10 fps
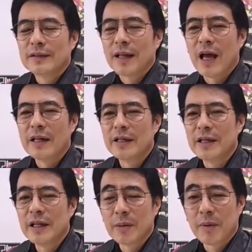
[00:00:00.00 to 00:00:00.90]
แต่ยิน
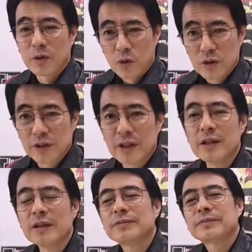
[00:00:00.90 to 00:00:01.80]
ดีที่จะเป็นกุญซือ
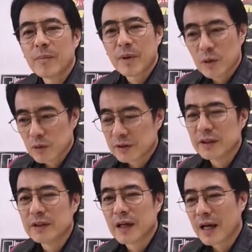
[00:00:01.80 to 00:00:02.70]
เป็นกุญซื
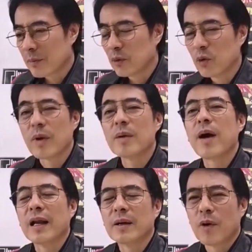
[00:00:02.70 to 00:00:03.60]
อให้กับรุ่นให
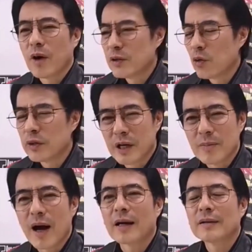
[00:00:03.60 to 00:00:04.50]
ม่ๆแล้วเพราะอายุเยอะ
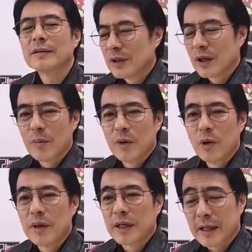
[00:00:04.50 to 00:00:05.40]
มากแล้วก็ไม่
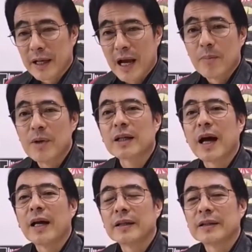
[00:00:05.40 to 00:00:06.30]
รู้ว่าเราจะได้กลับเมือง
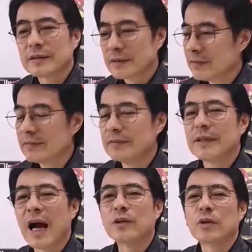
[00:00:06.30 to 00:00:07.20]
ไทยนั้น
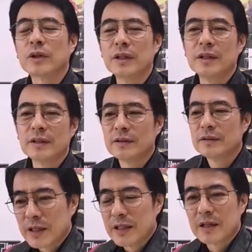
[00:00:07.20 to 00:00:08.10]
ง่ายสุดคือ
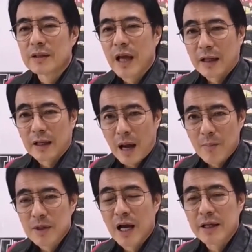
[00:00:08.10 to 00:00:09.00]
ถ้ายิ่งอยากจะกลับ
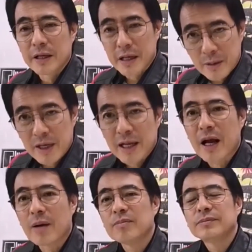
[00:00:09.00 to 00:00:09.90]
เมืองไทยจะยิ่งไม่ได้
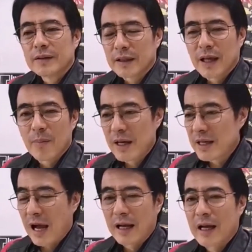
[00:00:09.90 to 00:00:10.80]
กลับแต่ถ้าไม่
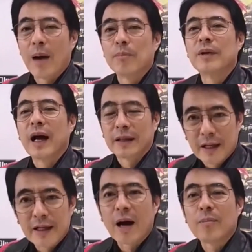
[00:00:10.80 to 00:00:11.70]
อยากจะกลับอาจจะ
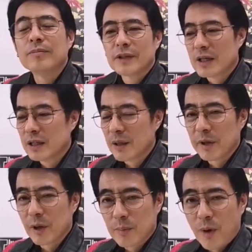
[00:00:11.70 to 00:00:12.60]
ได้กลับก็คือยัง
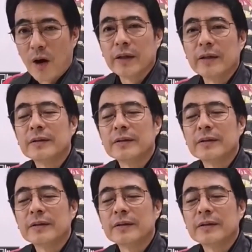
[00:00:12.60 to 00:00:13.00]
ไม่ต้องปล่อย